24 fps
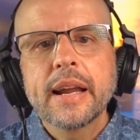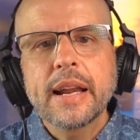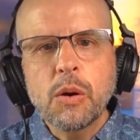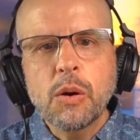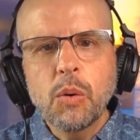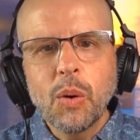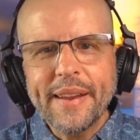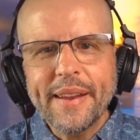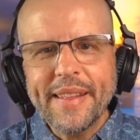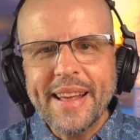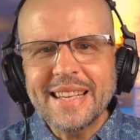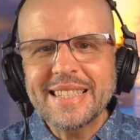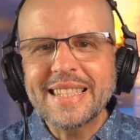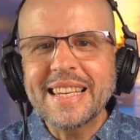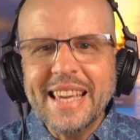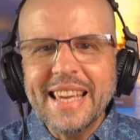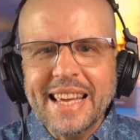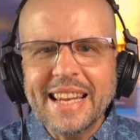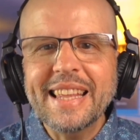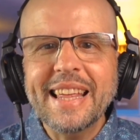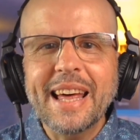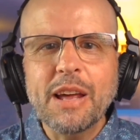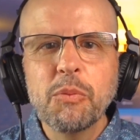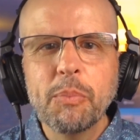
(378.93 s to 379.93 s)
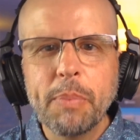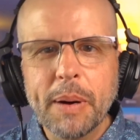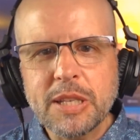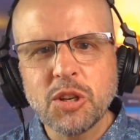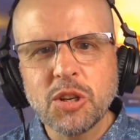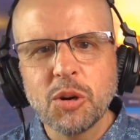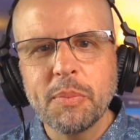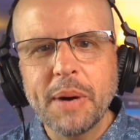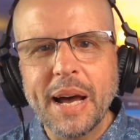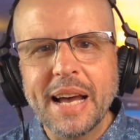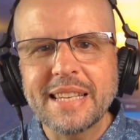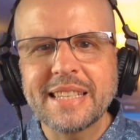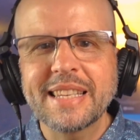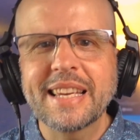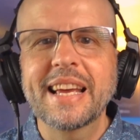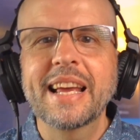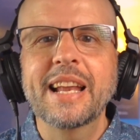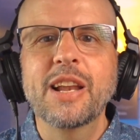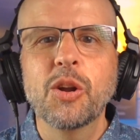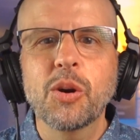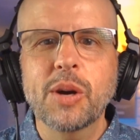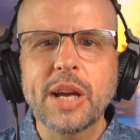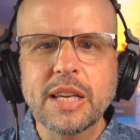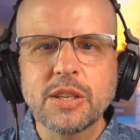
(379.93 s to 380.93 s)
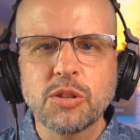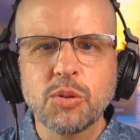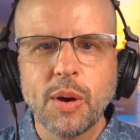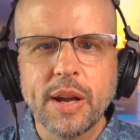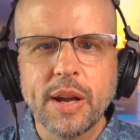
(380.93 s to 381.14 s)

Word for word: Recuerda, si quieres dar un paso más en lo que es tu